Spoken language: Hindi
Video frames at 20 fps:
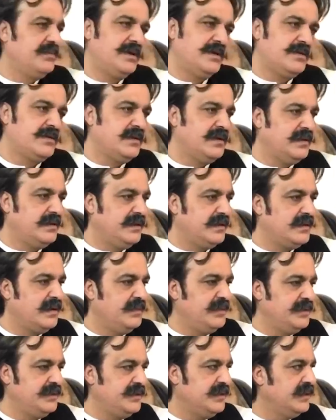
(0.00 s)
इससे किस तरह
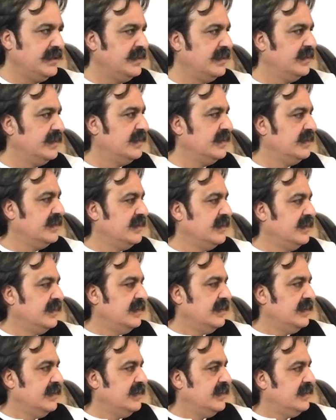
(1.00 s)
निबर्द आजमा
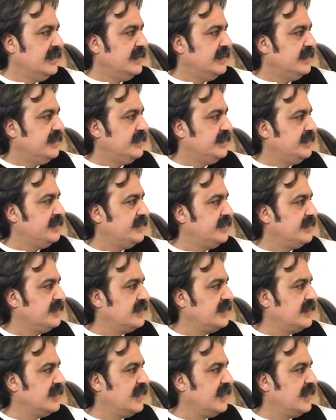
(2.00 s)
होते हैं ये